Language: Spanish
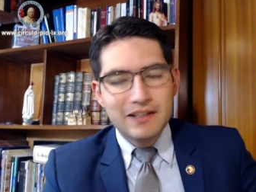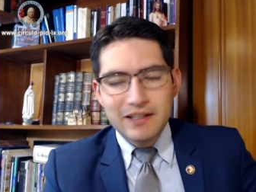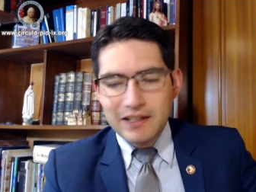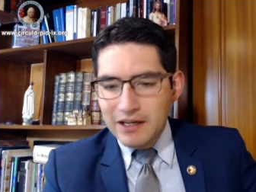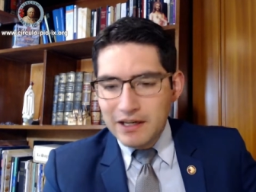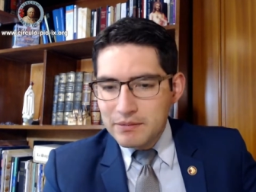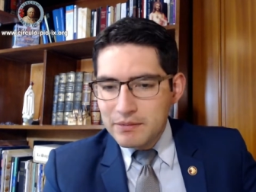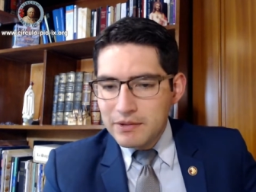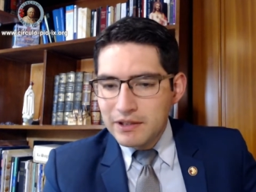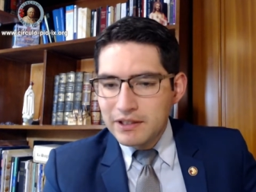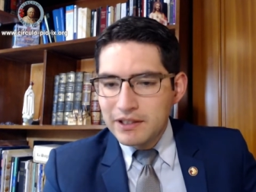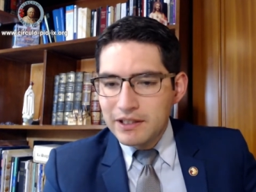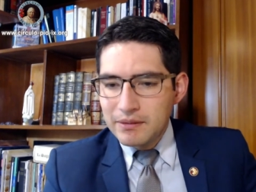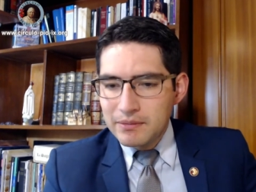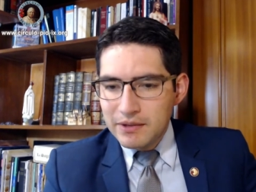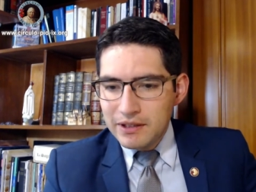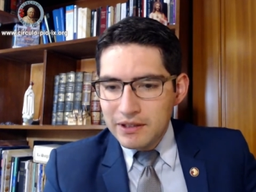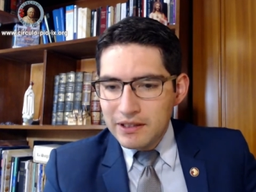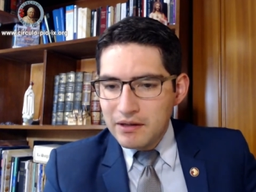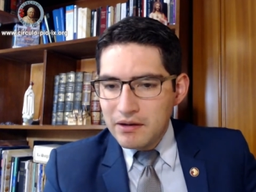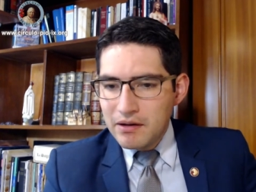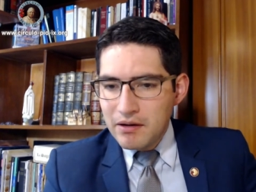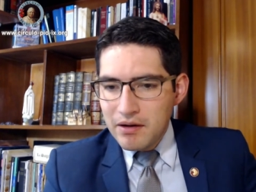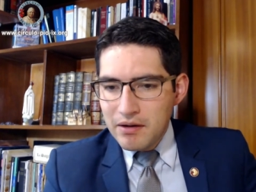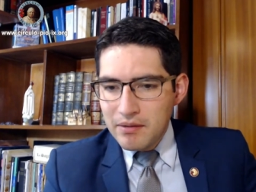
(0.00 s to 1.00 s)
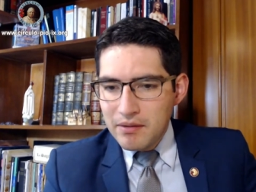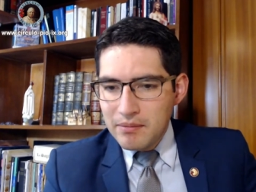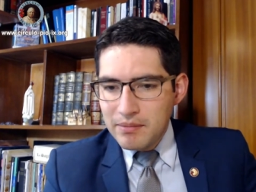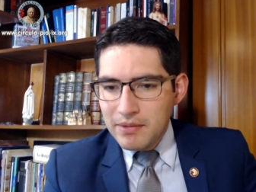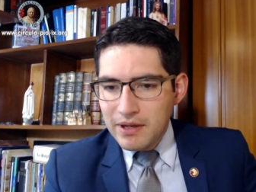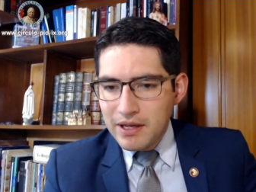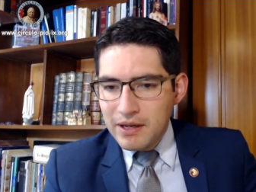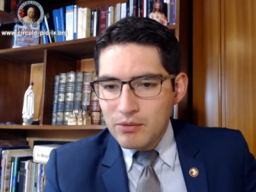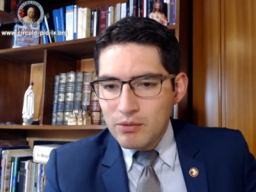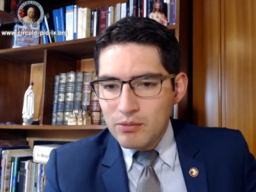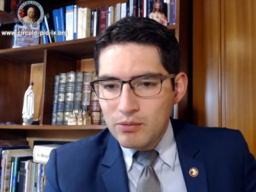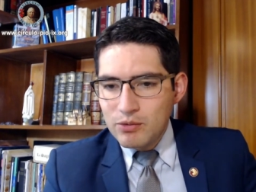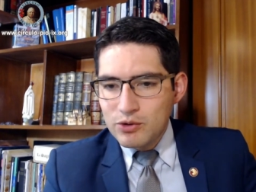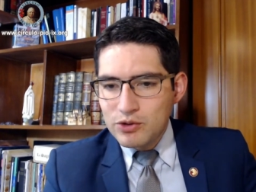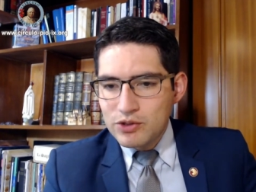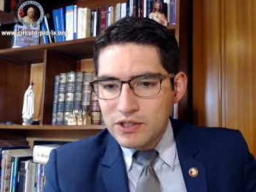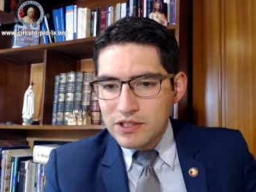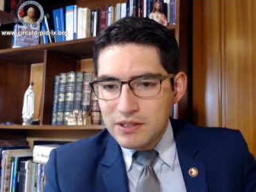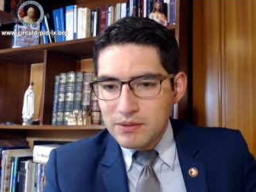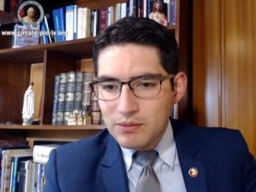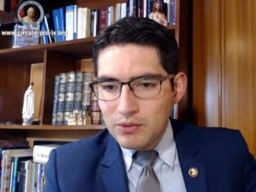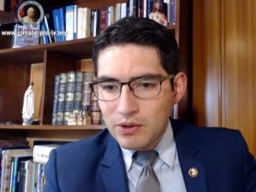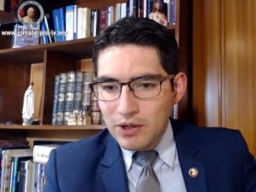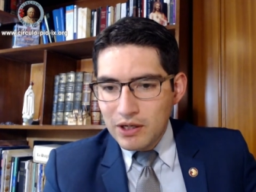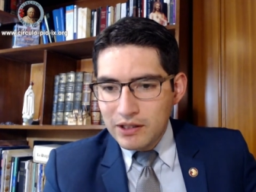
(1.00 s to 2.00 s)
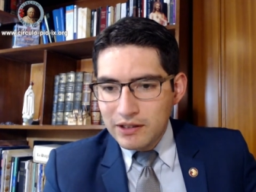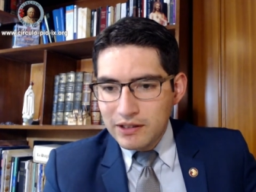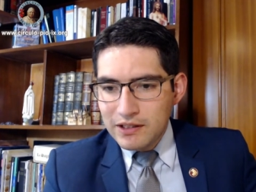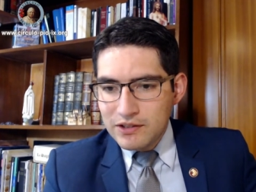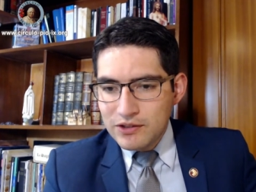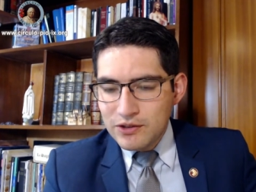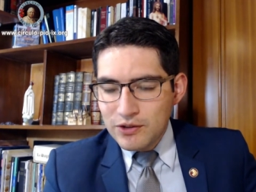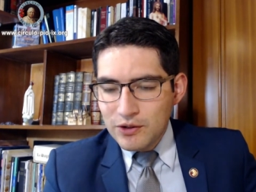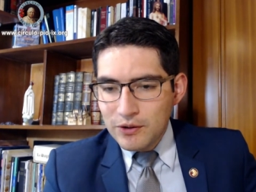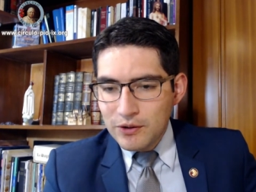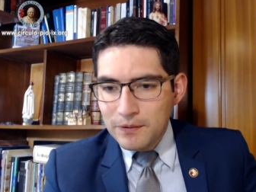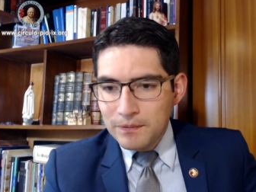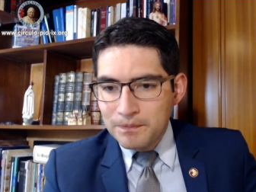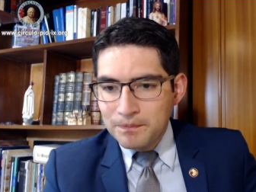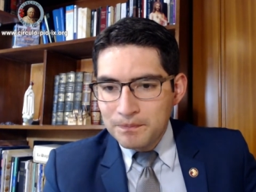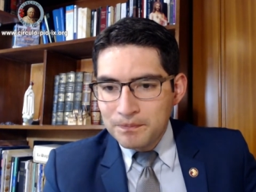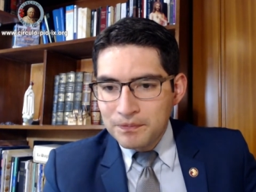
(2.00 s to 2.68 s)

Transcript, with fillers: Realmente a mí también me llamó muchísimo la atención.